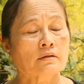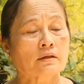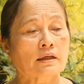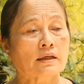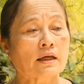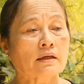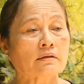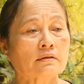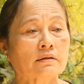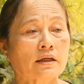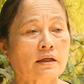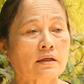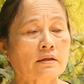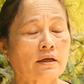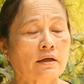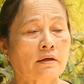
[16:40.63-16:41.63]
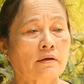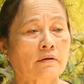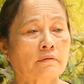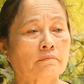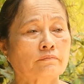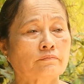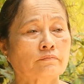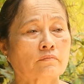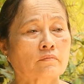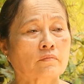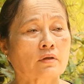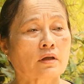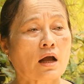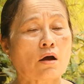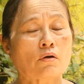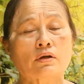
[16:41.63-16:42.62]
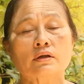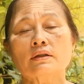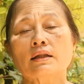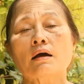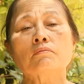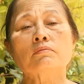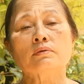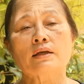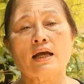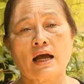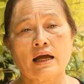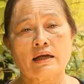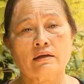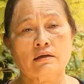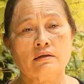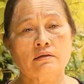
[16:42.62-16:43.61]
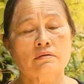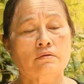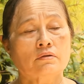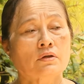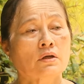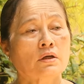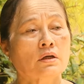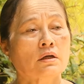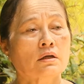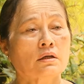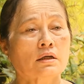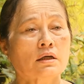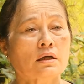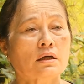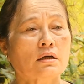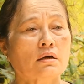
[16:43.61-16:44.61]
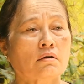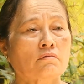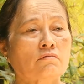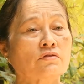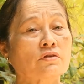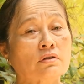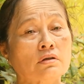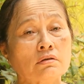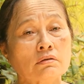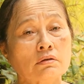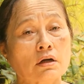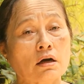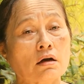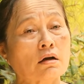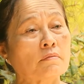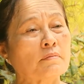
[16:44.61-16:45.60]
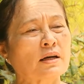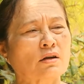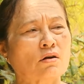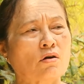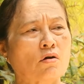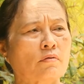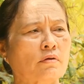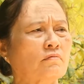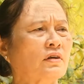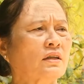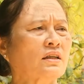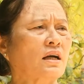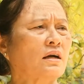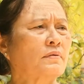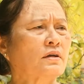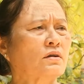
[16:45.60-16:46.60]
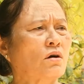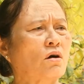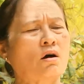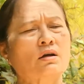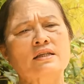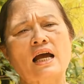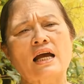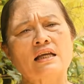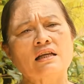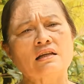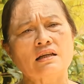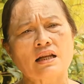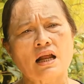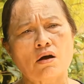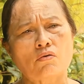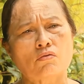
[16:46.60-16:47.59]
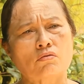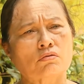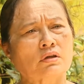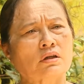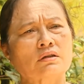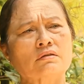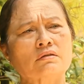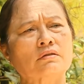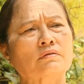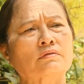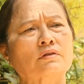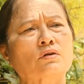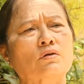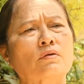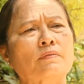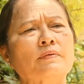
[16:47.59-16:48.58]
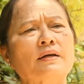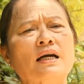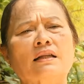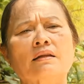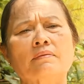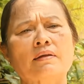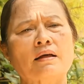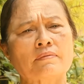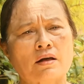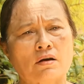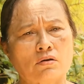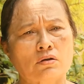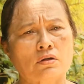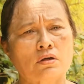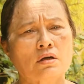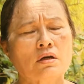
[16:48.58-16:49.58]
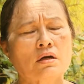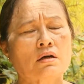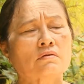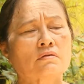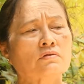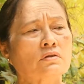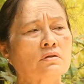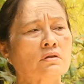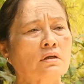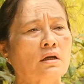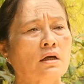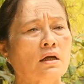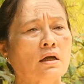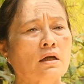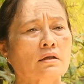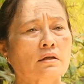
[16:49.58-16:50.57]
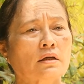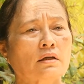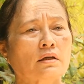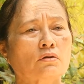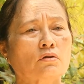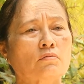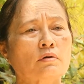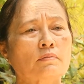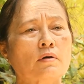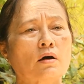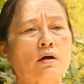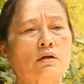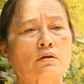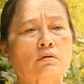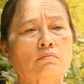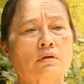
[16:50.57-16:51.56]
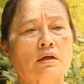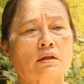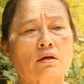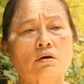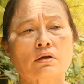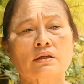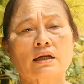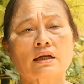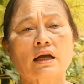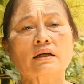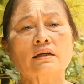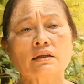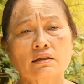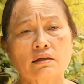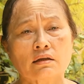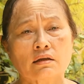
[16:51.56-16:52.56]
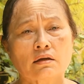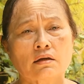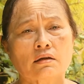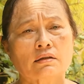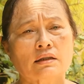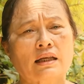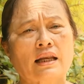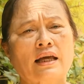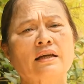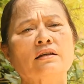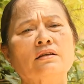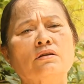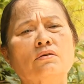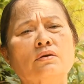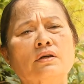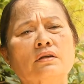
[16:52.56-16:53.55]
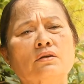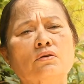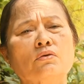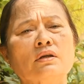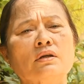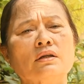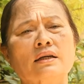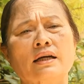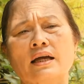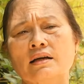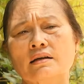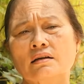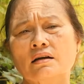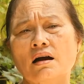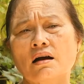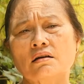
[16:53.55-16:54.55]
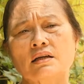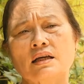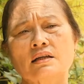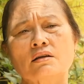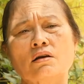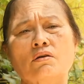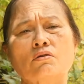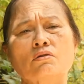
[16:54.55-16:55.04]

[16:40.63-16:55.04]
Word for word: thì trên đường đi thì hầu đó tóc cũng dài nữa cái không ờ, vướng có cái bờ rồ không phải chờ bờ rồ họ sai như đây đâu nó rồ cứ ra thấp thấp thôi vướng cho nên tôi mới bỏ anh trong là thôi anh cắt đi thì lấy cái vô các chuối là cát ngon để cho